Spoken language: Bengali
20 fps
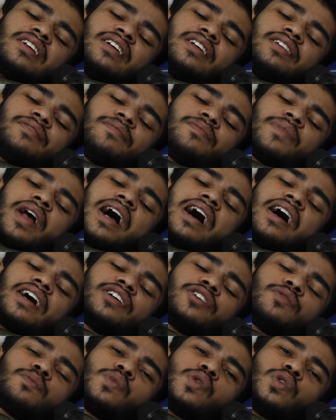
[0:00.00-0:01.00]
এই
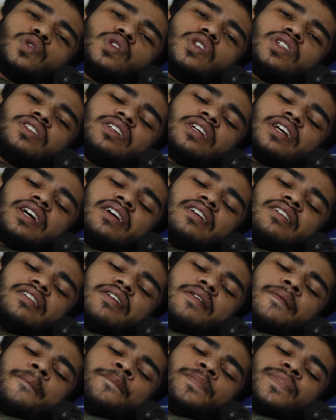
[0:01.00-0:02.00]
হাড়ের মধ্যে দিয়ে
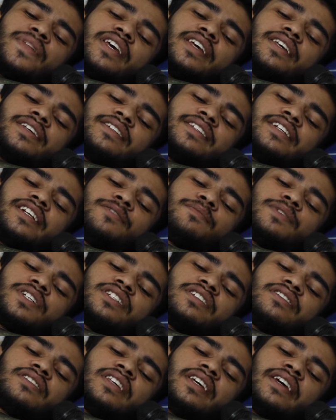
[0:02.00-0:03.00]
এই ড্রিল
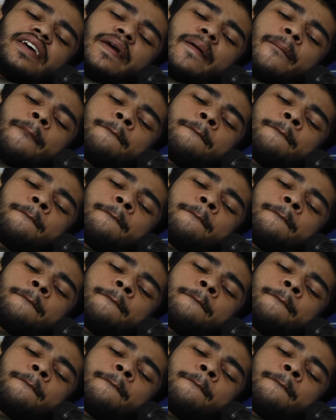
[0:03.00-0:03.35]
মেশিন দিয়ে